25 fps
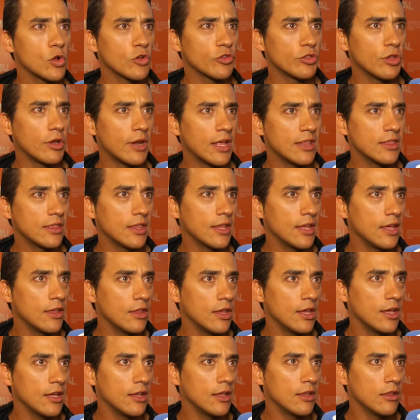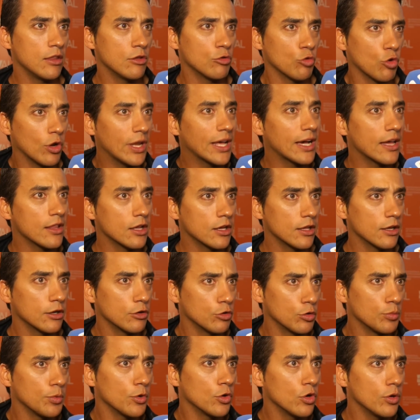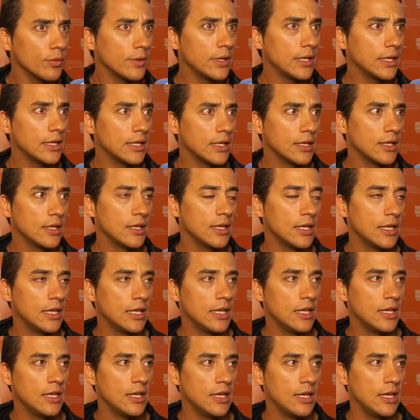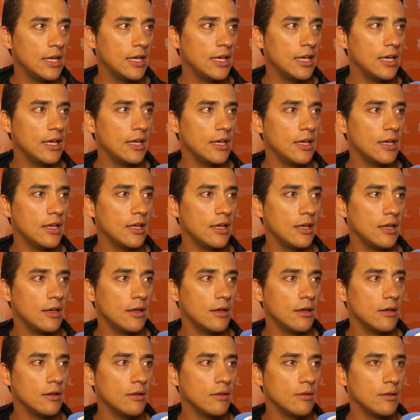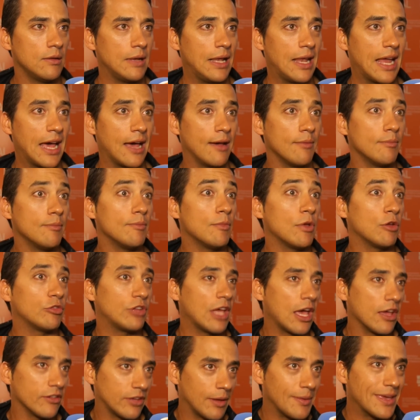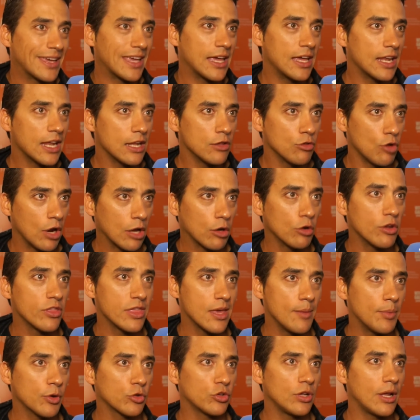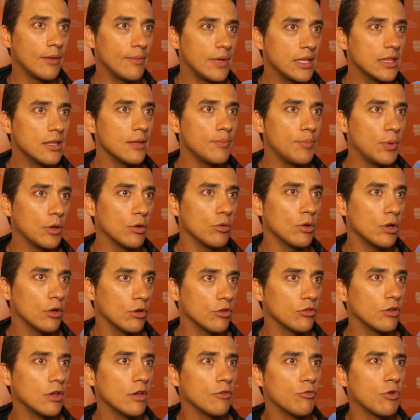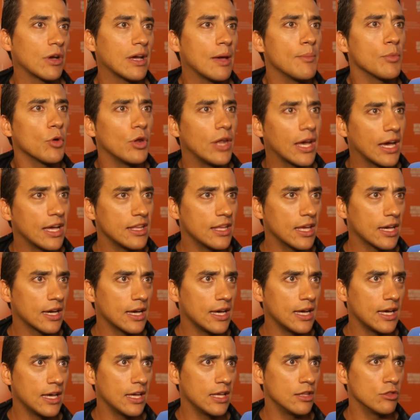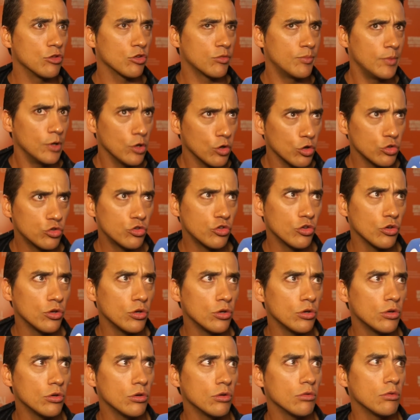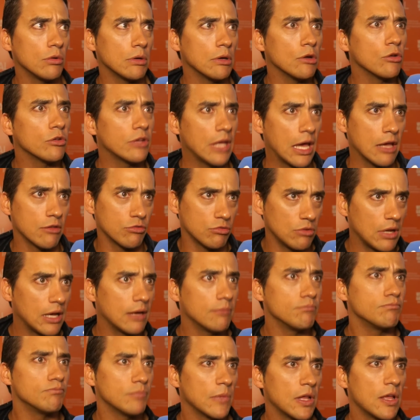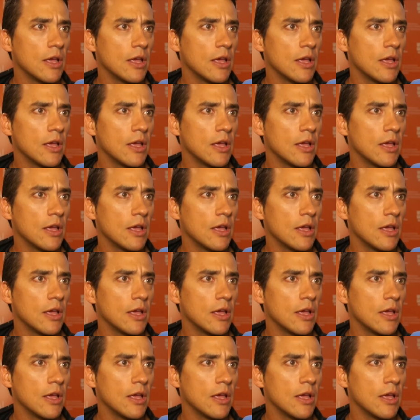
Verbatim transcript: un restaurante de, un colega del Grupo 9 eh, sabía que era, no la conocía personalmente, pero bueno, eh, fue campeona gallega en 2008, o sea, es una,